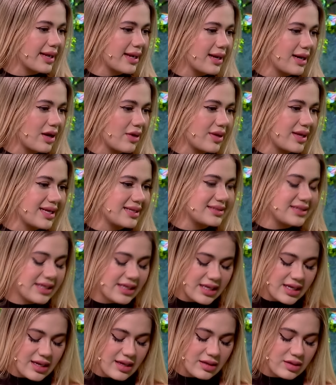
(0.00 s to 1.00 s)
que la vida
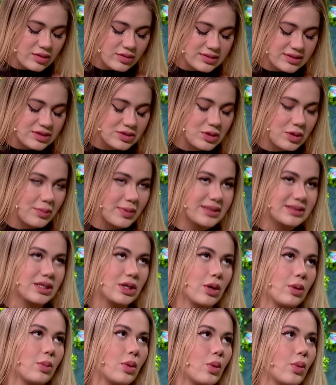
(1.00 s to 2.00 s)
sigue, entonces uno piensa
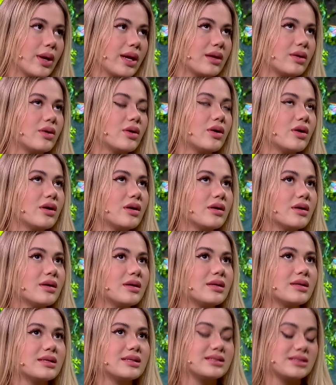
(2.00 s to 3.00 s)
como, bueno,
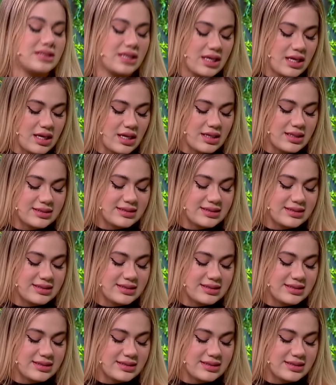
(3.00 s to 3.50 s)
si